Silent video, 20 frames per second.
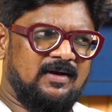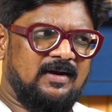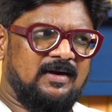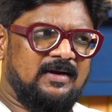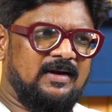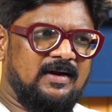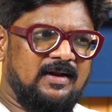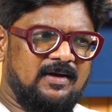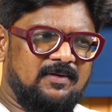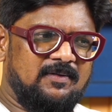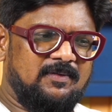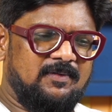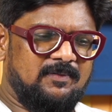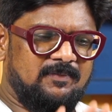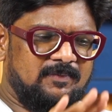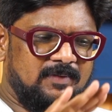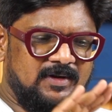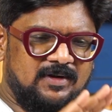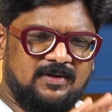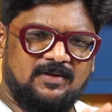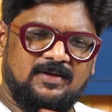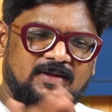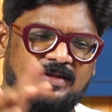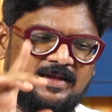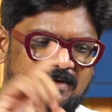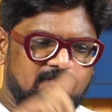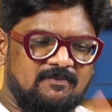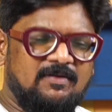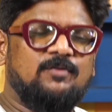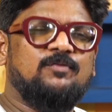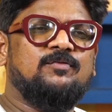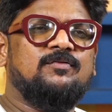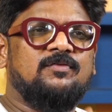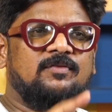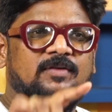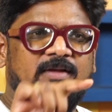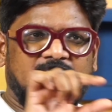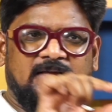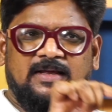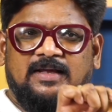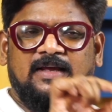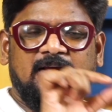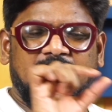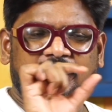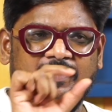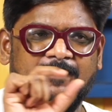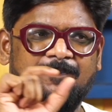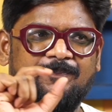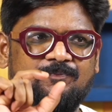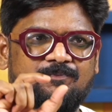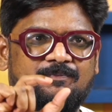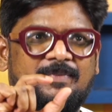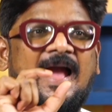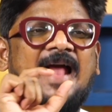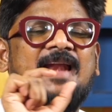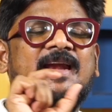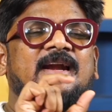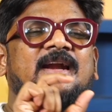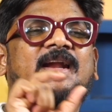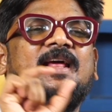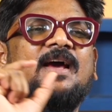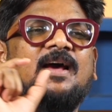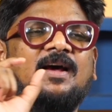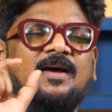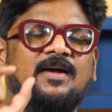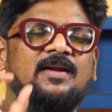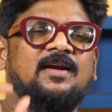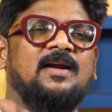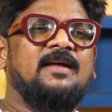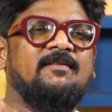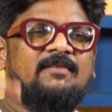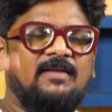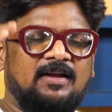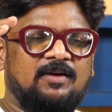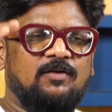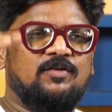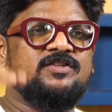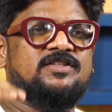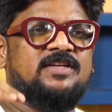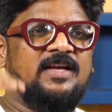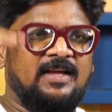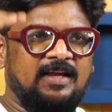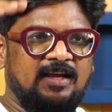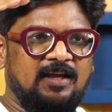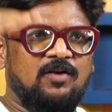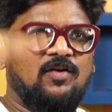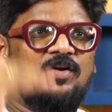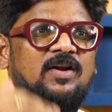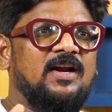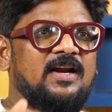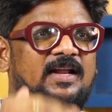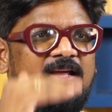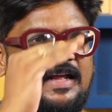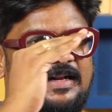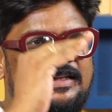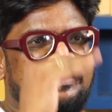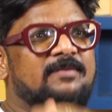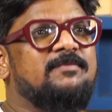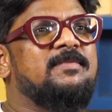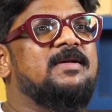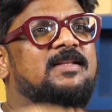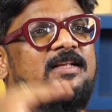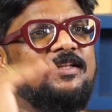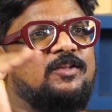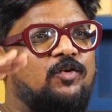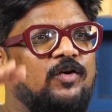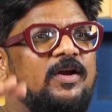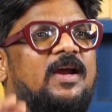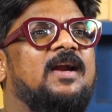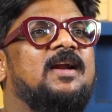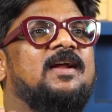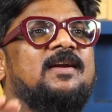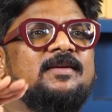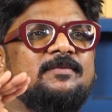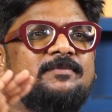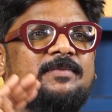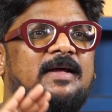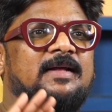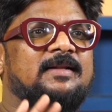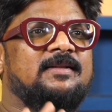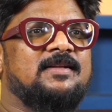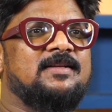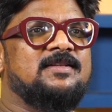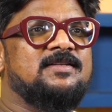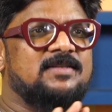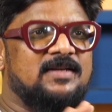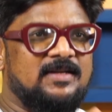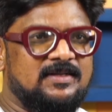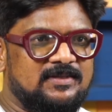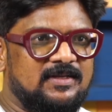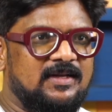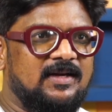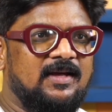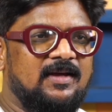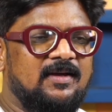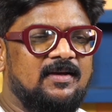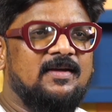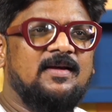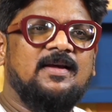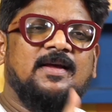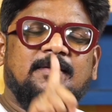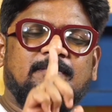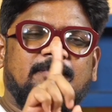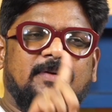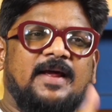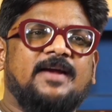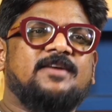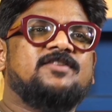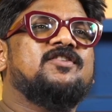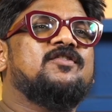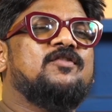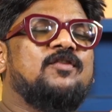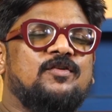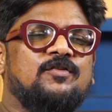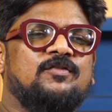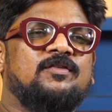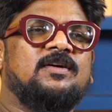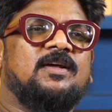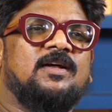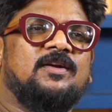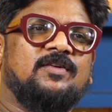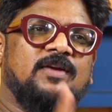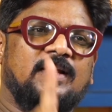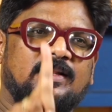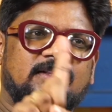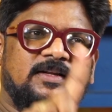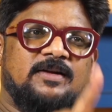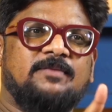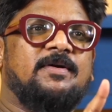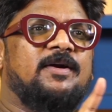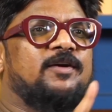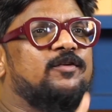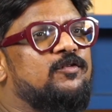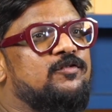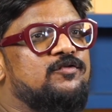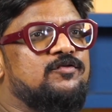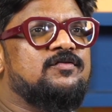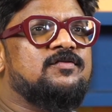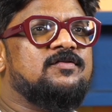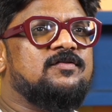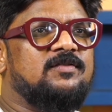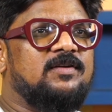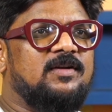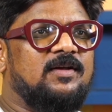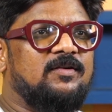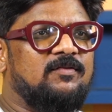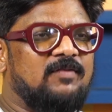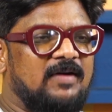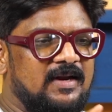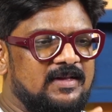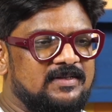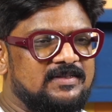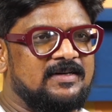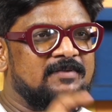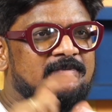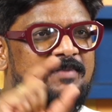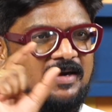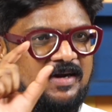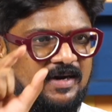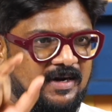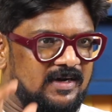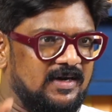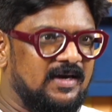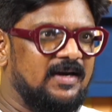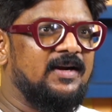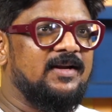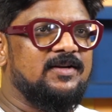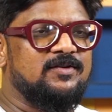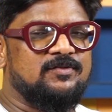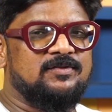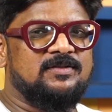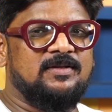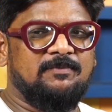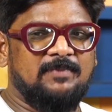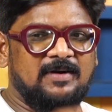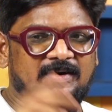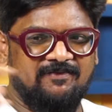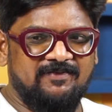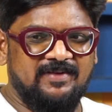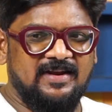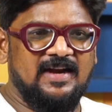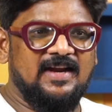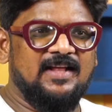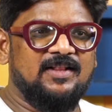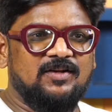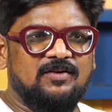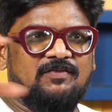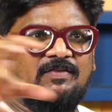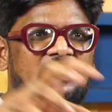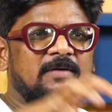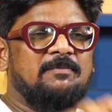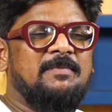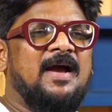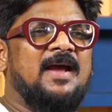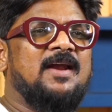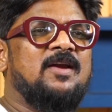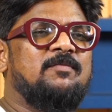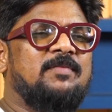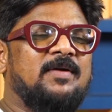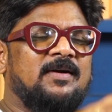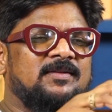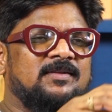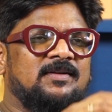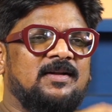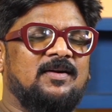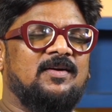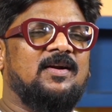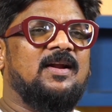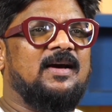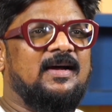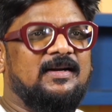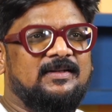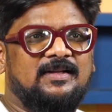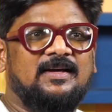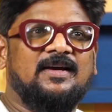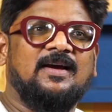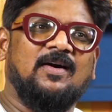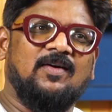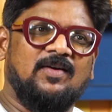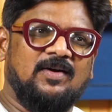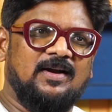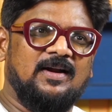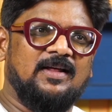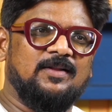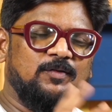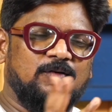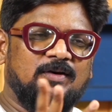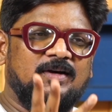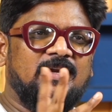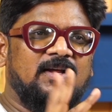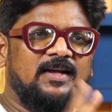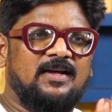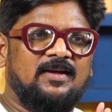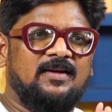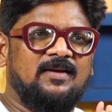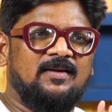అట్లా బట్ ఎవరు ఈ పాన్ ఇండియా లెవెల్కి వచ్చే హీరోలని ఎంతమంది తొక్కేయడానికి ప్రయత్నించినా సరే ప్రేక్షకులు ఉంటారు నెత్తిన పెట్టుకొని చూసుకుంటారు వాళ్ళ సినిమా కంటెంట్నే చూస్తారు బట్ వీళ్ళు ఎందుకు వీళ్ళ మాయలో పడుతున్నారో నాకు అర్థం కావట్లేదు అదొకటే